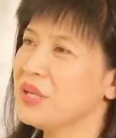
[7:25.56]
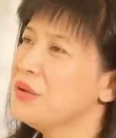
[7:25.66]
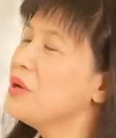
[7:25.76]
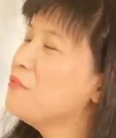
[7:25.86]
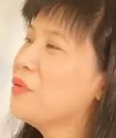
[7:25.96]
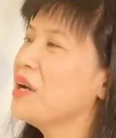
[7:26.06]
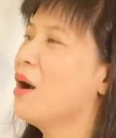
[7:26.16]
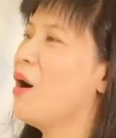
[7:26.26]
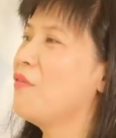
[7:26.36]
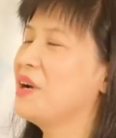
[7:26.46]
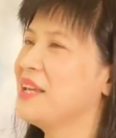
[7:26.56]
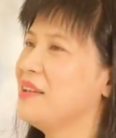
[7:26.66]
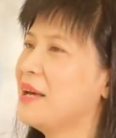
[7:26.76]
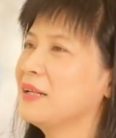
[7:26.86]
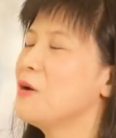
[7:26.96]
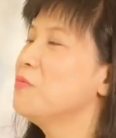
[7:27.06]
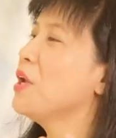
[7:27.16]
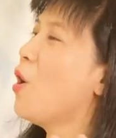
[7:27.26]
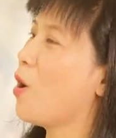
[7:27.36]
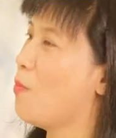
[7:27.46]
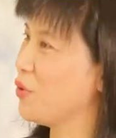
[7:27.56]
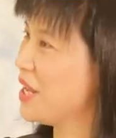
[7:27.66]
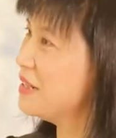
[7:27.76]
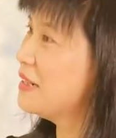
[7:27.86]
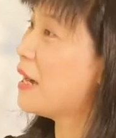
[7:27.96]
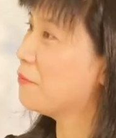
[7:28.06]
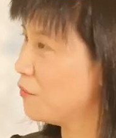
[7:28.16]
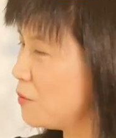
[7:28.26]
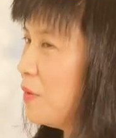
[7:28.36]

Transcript: nhiều người phụ nữ họ vẫn nghĩ thành công khi họ có một gia đình hạnh phúc